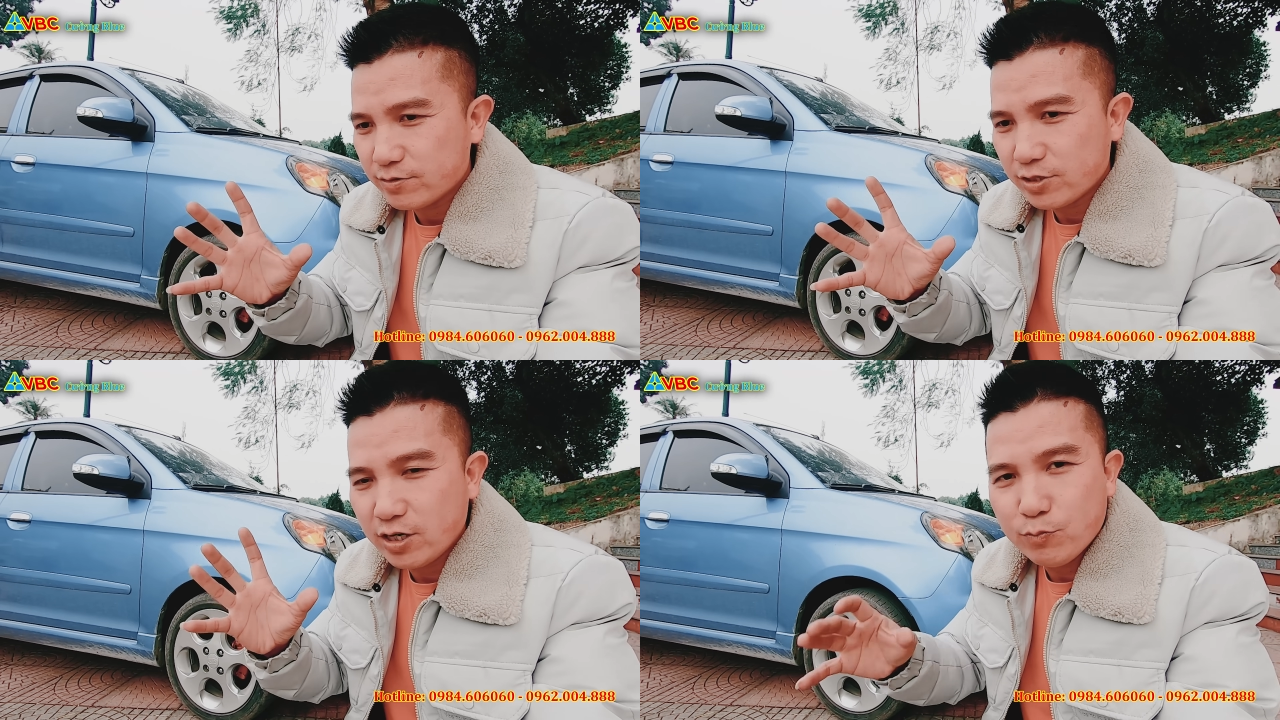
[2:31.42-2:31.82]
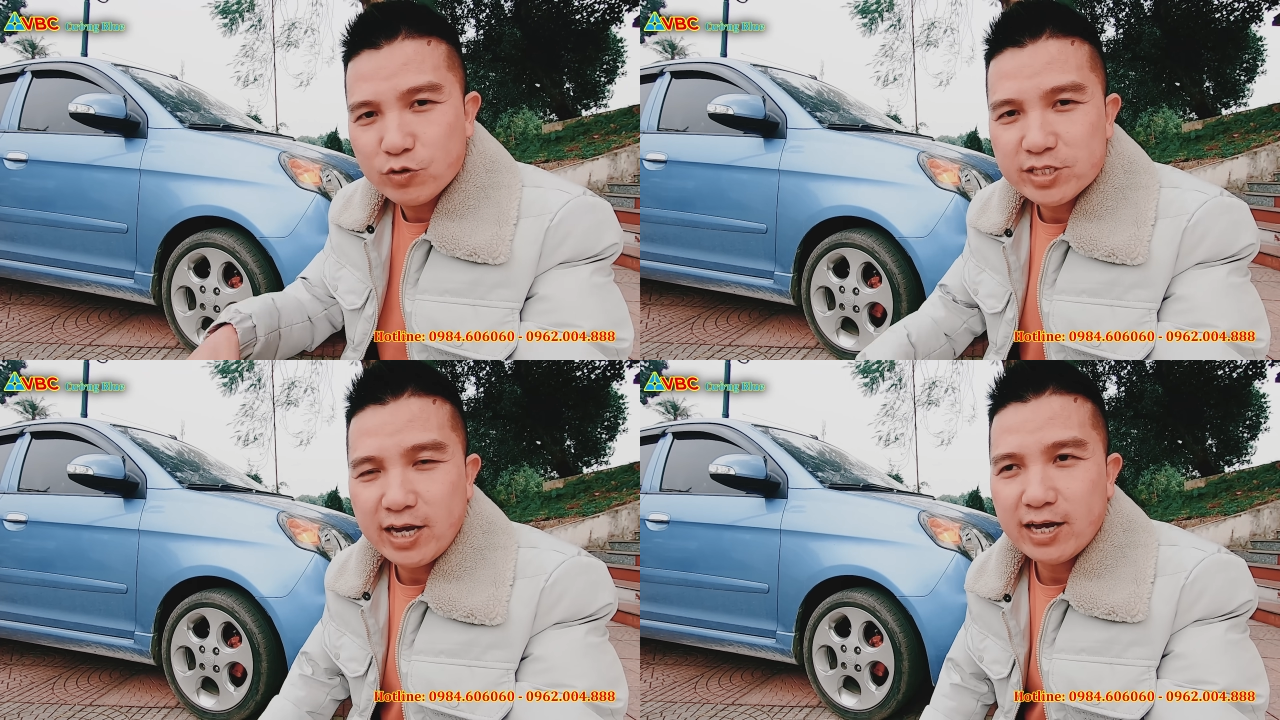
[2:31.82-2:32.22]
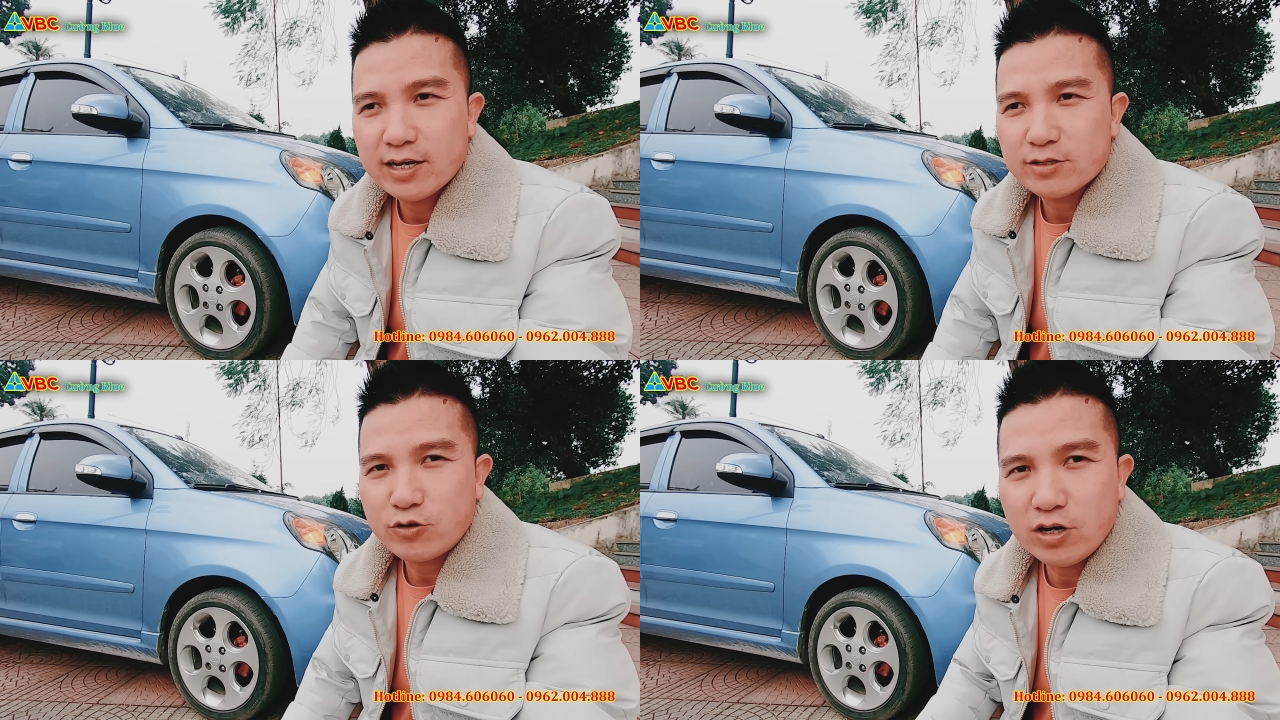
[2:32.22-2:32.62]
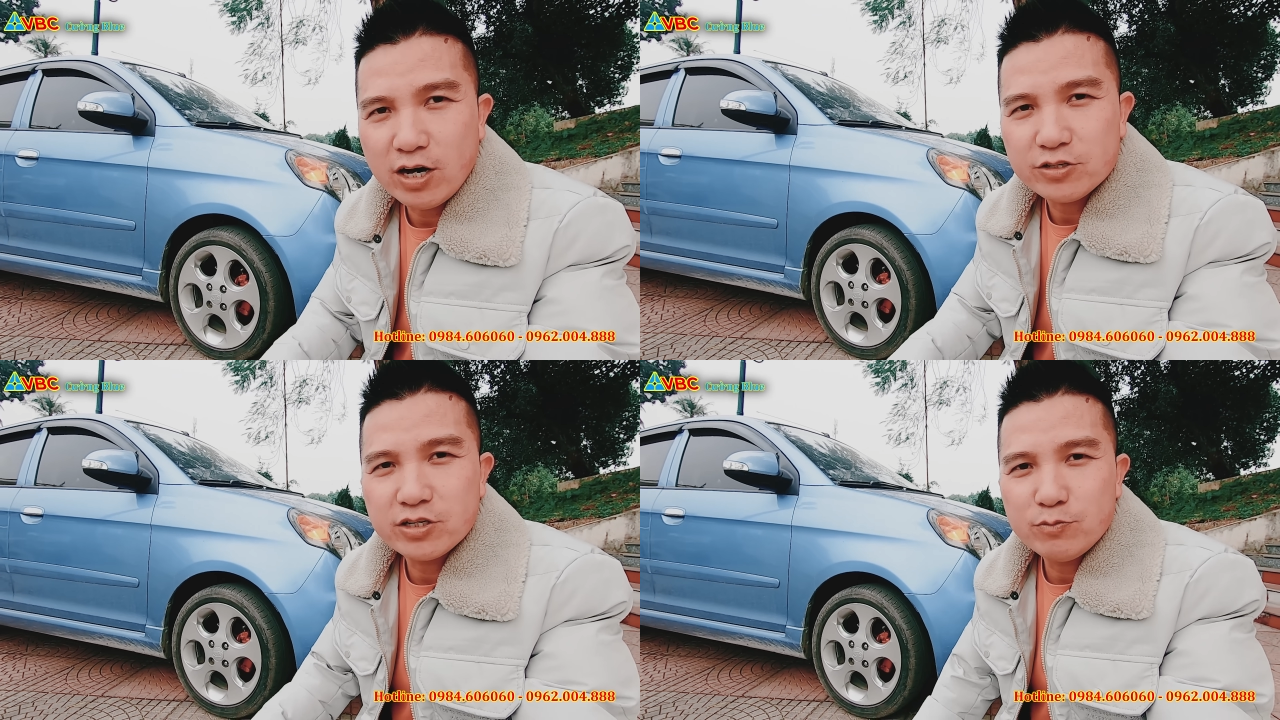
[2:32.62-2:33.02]
người mua xe có
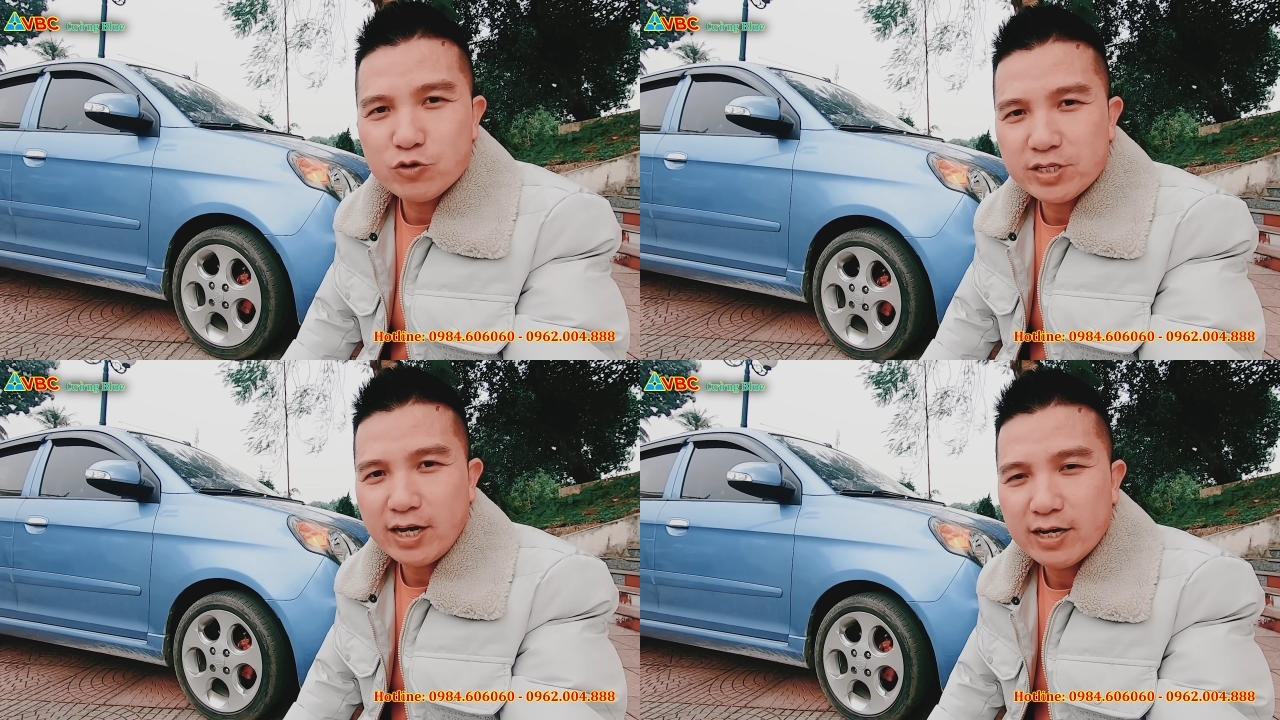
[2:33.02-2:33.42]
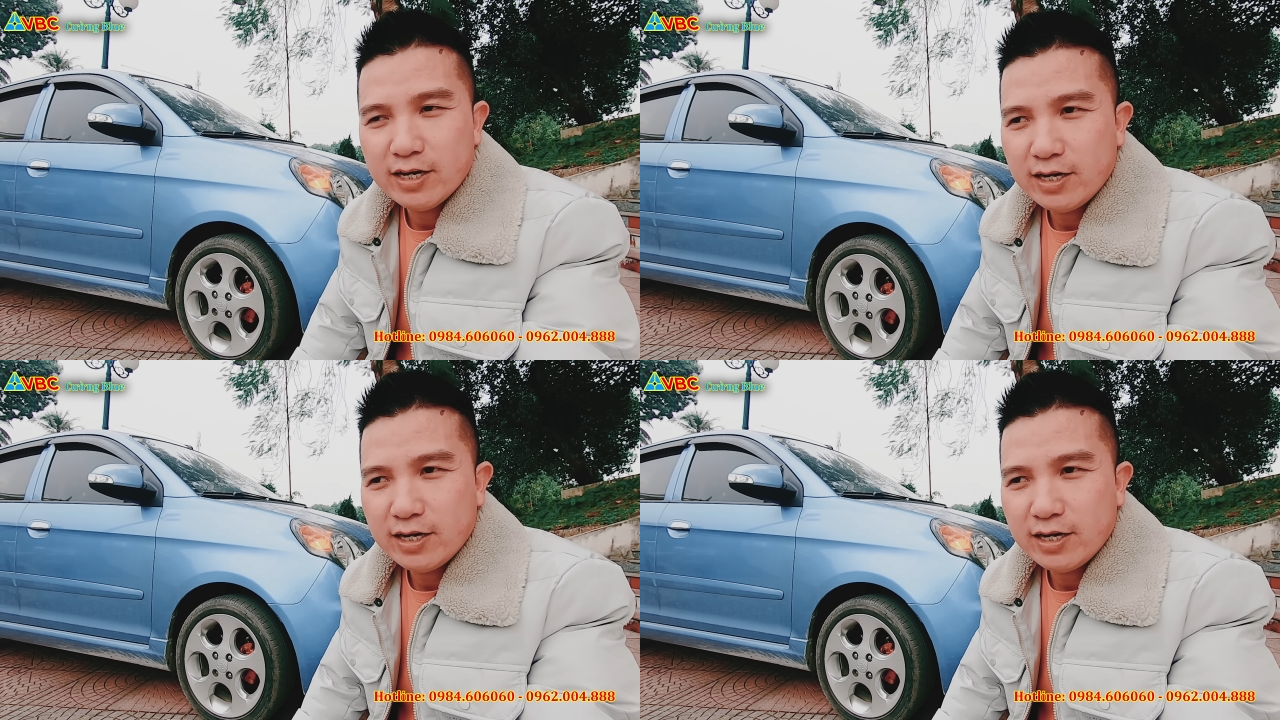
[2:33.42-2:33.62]
lợi cho người mua xe